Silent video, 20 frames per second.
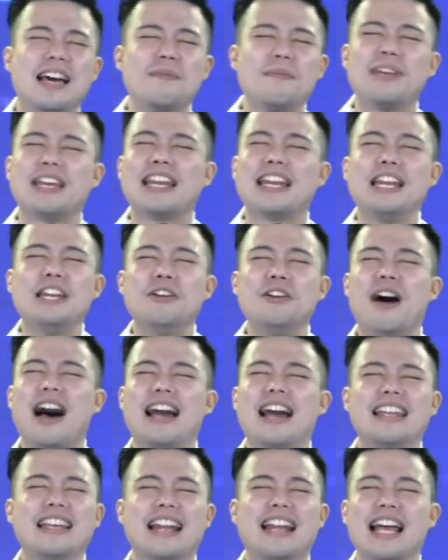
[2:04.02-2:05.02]
Kami rindu
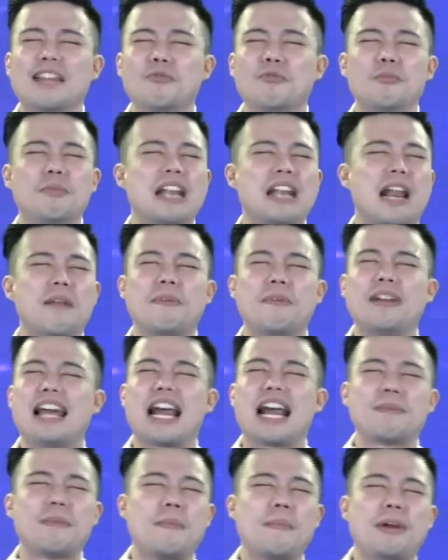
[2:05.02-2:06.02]
hadiratmu
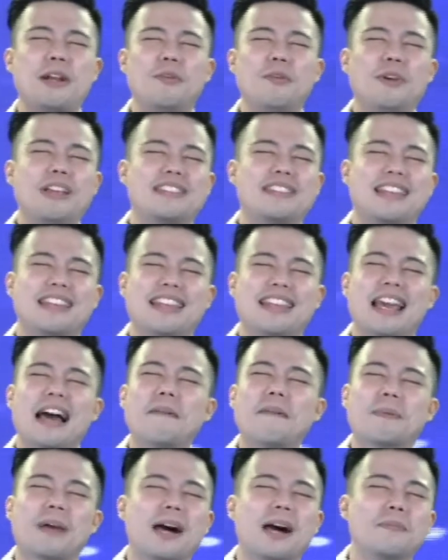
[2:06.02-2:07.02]
benar-benar memenuhi
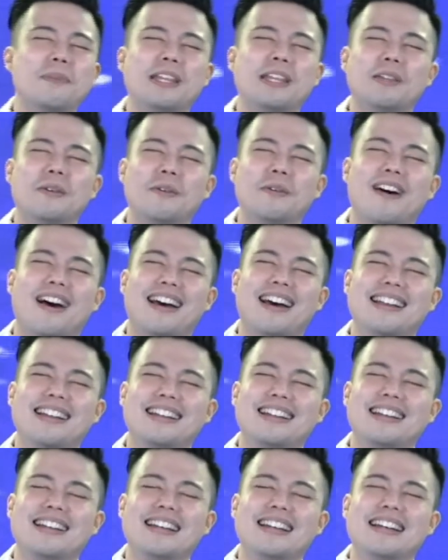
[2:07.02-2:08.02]
setiap kami Tuhan.
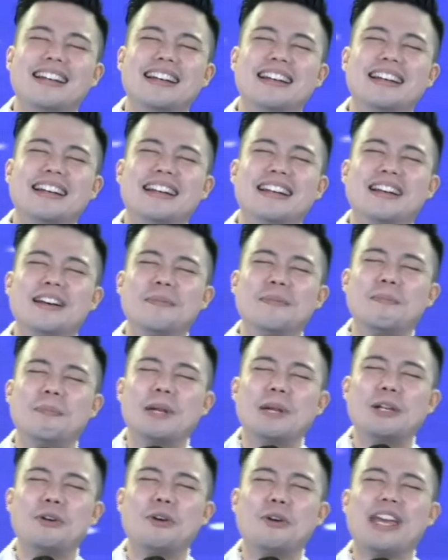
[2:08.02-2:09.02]

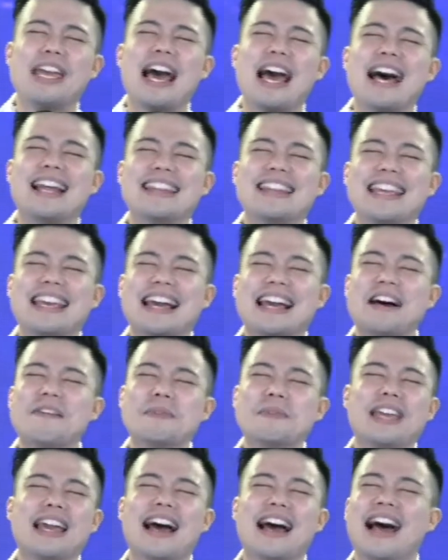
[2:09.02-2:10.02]
Penuhi hati
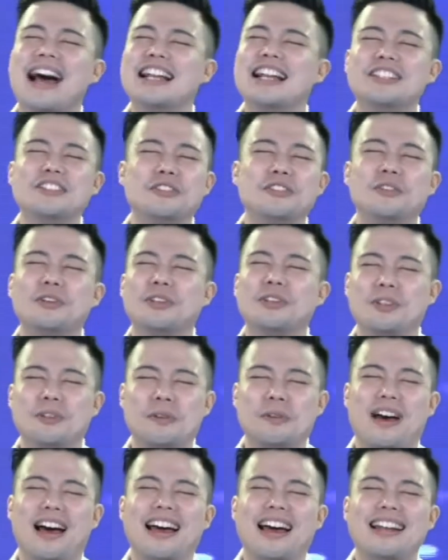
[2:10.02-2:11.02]
kami yang hancur
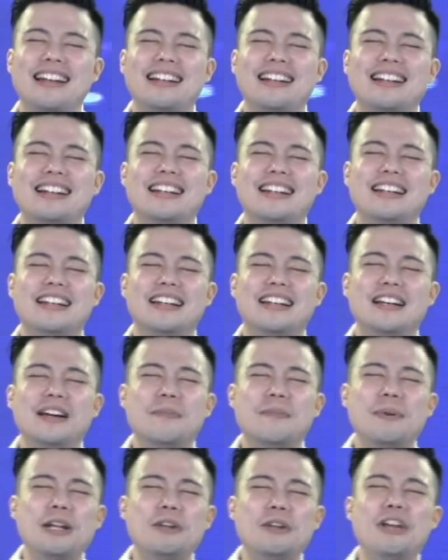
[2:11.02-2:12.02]

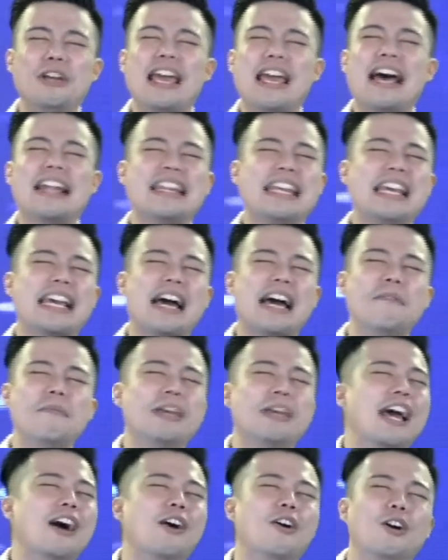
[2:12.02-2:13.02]
Penuhi hati
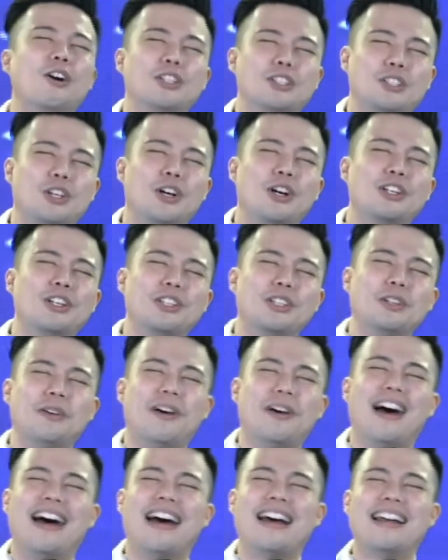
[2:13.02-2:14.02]
kami yang kosong
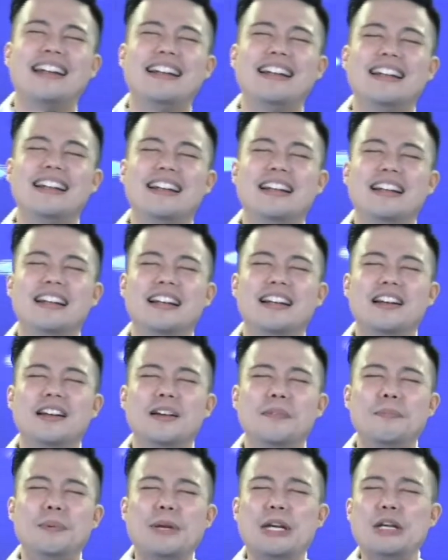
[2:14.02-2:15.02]

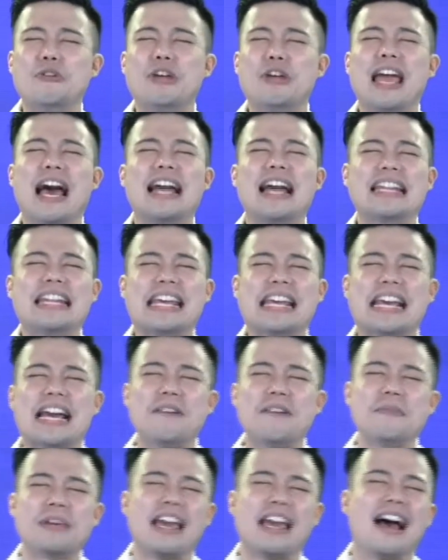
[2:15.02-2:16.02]
Penuhi hati
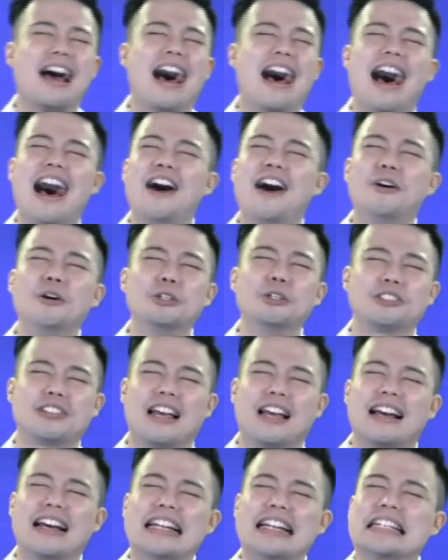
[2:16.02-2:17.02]
kami yang haus
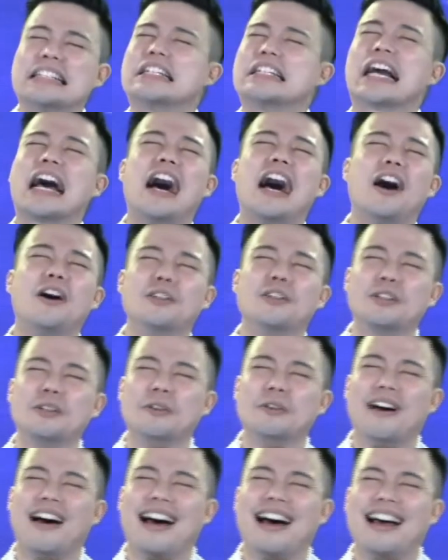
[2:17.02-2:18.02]
akan Engkau
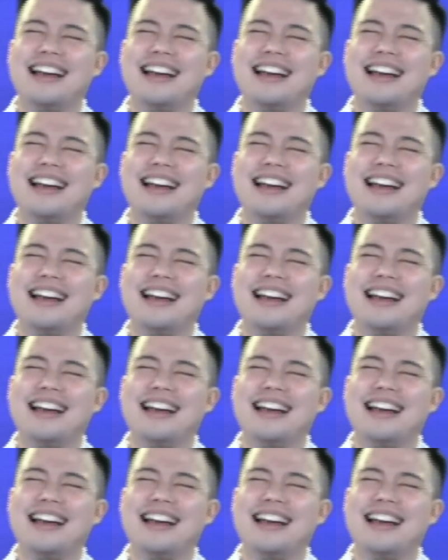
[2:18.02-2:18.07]
Tuhan.